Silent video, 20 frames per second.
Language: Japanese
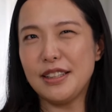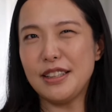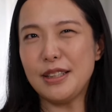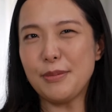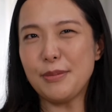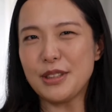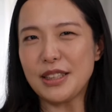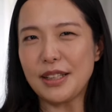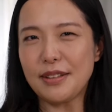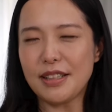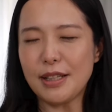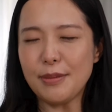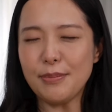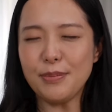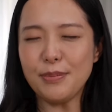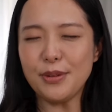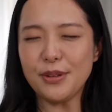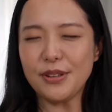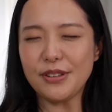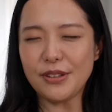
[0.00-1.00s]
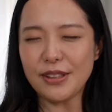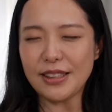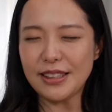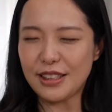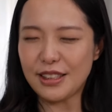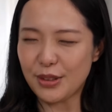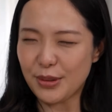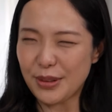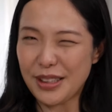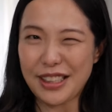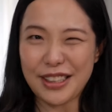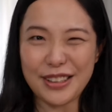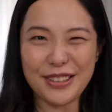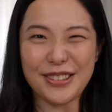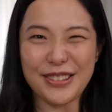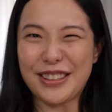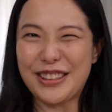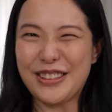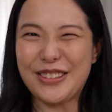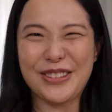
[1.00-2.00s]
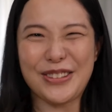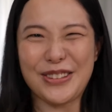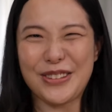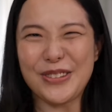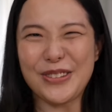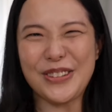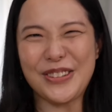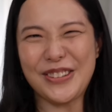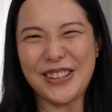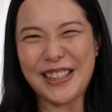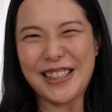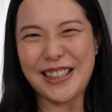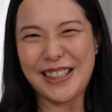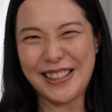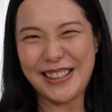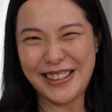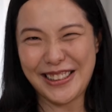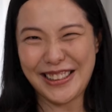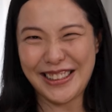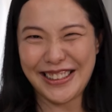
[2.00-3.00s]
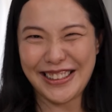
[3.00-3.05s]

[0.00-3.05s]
でもじゃあ全部は一緒であるっていうそういうなんか